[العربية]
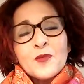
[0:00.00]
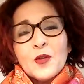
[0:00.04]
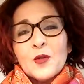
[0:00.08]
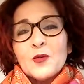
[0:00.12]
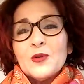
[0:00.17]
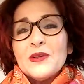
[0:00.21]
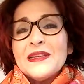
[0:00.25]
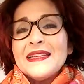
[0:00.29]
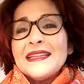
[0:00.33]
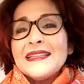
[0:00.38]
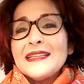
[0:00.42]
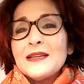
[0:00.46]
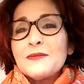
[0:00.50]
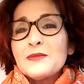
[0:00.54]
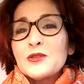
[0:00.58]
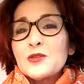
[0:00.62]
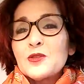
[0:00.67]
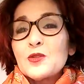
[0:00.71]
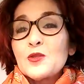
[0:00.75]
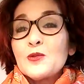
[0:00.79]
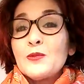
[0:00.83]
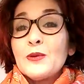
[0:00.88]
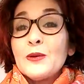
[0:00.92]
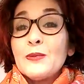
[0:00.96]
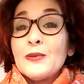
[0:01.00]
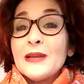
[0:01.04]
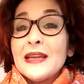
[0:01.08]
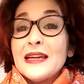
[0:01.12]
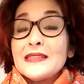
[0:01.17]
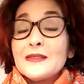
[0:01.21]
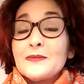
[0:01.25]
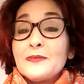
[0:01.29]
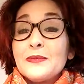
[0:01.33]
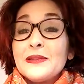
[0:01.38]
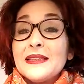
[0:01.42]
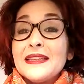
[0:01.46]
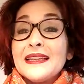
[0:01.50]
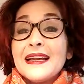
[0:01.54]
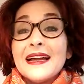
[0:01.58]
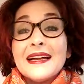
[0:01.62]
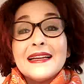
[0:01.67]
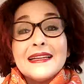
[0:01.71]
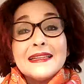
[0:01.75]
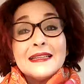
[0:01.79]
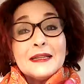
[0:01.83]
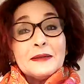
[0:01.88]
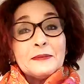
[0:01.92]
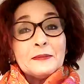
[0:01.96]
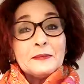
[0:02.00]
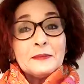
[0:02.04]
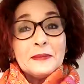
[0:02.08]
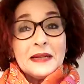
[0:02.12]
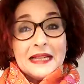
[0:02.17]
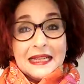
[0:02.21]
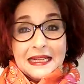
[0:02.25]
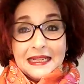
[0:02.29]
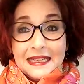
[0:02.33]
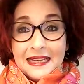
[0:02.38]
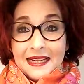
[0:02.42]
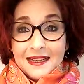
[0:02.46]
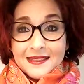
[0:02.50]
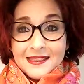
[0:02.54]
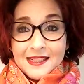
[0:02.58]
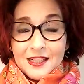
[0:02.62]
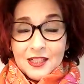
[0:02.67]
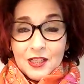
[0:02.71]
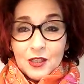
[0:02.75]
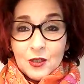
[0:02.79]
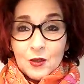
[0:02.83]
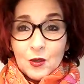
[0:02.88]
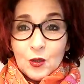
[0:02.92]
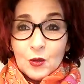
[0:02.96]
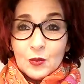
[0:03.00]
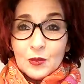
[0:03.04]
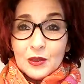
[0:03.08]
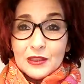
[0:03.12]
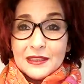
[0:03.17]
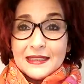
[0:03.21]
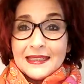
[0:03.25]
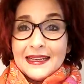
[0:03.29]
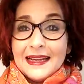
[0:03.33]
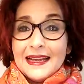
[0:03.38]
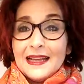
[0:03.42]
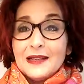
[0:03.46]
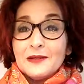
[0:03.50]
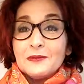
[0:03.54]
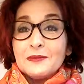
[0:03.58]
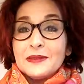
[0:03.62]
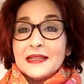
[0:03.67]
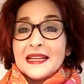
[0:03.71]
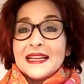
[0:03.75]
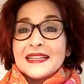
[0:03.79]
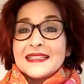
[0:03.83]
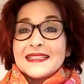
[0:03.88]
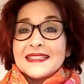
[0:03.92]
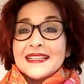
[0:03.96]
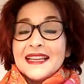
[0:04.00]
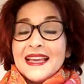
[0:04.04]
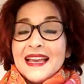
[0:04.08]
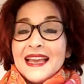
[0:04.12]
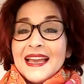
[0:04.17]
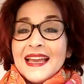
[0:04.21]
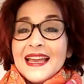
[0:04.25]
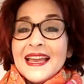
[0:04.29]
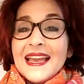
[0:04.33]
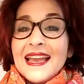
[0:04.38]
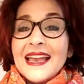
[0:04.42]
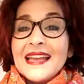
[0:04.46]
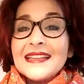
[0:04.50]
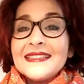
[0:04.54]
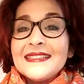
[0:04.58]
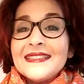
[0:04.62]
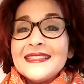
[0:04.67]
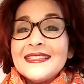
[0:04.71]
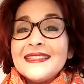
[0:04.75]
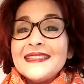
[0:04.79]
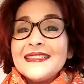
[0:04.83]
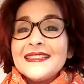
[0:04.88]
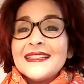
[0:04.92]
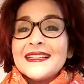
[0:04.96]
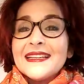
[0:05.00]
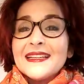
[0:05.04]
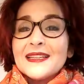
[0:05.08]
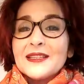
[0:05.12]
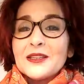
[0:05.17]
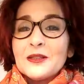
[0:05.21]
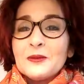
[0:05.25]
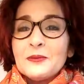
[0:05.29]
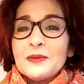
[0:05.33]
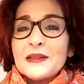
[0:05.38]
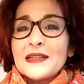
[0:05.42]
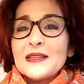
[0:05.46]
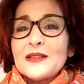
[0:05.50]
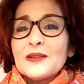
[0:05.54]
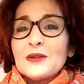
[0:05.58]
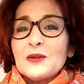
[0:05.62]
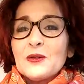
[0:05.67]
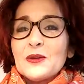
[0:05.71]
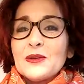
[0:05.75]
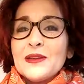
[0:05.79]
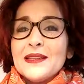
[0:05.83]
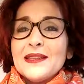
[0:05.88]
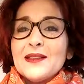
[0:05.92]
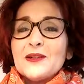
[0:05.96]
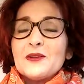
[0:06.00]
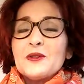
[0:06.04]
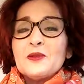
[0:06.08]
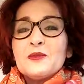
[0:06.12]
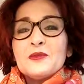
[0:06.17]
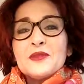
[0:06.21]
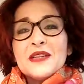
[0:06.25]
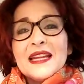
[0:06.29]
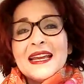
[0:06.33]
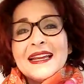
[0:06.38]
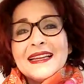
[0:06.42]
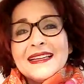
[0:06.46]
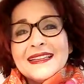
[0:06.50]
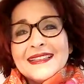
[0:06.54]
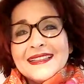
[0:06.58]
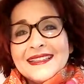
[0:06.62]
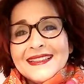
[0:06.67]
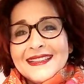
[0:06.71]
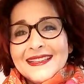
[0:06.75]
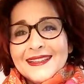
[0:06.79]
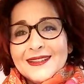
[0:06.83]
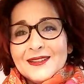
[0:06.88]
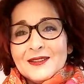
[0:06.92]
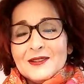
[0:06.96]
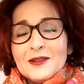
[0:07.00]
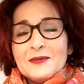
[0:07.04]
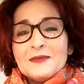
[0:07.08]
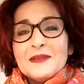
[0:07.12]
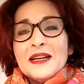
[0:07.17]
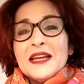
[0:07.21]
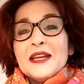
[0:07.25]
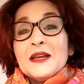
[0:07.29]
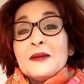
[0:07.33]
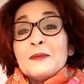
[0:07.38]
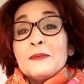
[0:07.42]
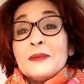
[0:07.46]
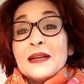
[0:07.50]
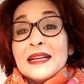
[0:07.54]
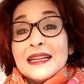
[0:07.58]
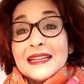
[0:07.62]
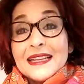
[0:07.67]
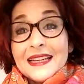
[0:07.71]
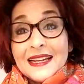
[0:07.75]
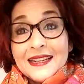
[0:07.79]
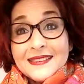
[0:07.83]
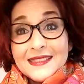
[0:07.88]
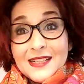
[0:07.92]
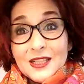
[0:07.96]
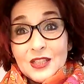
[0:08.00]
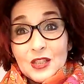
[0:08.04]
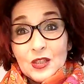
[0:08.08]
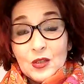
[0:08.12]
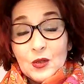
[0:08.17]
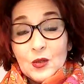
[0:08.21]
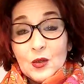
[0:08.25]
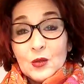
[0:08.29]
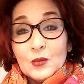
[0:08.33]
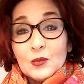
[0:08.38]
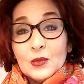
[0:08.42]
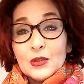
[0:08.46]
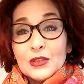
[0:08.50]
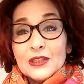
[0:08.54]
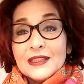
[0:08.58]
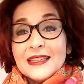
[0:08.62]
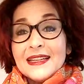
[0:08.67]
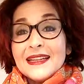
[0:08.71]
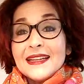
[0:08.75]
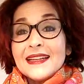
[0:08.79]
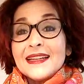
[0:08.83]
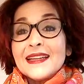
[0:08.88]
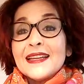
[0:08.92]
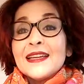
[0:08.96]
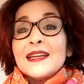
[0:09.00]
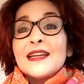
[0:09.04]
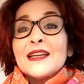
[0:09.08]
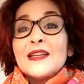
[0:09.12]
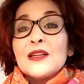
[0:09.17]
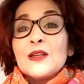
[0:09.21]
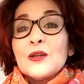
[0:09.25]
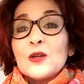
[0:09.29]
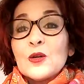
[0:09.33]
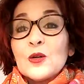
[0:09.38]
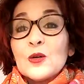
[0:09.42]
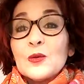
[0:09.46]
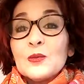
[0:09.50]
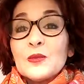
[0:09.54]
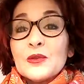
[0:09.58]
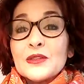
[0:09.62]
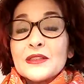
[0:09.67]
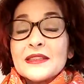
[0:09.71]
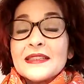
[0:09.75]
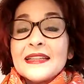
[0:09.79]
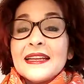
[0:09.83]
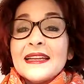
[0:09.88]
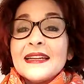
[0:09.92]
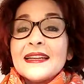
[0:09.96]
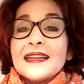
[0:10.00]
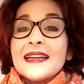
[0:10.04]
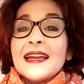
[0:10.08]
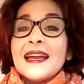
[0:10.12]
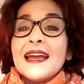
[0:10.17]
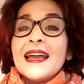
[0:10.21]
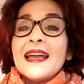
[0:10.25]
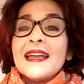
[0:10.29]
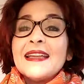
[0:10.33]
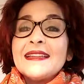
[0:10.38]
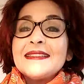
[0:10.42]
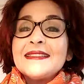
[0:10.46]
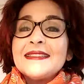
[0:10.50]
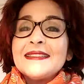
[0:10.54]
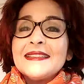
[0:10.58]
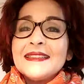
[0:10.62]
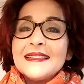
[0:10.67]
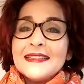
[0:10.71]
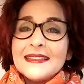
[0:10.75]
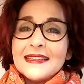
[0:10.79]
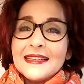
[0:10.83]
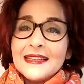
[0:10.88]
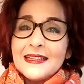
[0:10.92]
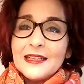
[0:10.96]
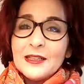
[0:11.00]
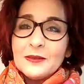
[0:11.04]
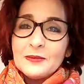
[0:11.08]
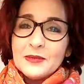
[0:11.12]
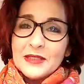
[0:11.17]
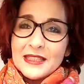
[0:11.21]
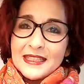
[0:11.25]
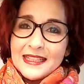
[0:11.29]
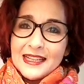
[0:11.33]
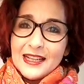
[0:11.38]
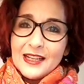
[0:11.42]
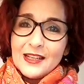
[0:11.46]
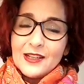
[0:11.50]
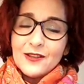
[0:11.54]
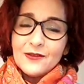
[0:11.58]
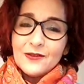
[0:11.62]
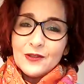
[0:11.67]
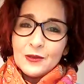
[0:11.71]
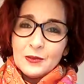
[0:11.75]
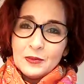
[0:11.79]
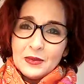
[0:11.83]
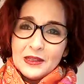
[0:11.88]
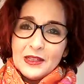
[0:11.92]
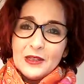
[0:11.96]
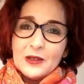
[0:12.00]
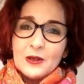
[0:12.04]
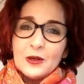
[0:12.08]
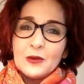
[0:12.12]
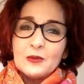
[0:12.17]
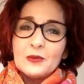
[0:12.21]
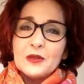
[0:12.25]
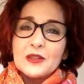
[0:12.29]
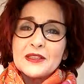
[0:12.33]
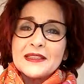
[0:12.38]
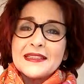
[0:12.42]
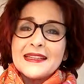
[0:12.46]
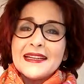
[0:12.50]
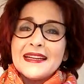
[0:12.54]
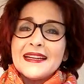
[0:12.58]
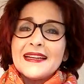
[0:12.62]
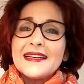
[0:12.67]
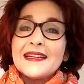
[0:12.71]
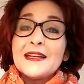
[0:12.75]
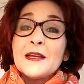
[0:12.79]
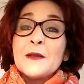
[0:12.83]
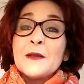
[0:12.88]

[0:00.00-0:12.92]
واللي هي مكتوبه بالعربيه ما كنقراش لي كومونتير البنات هادي نبغي نقول لكم وناكد لكم ما كنقراش لي كومونتير لي كومونتير عندي اللي متكلف بلي كومونتير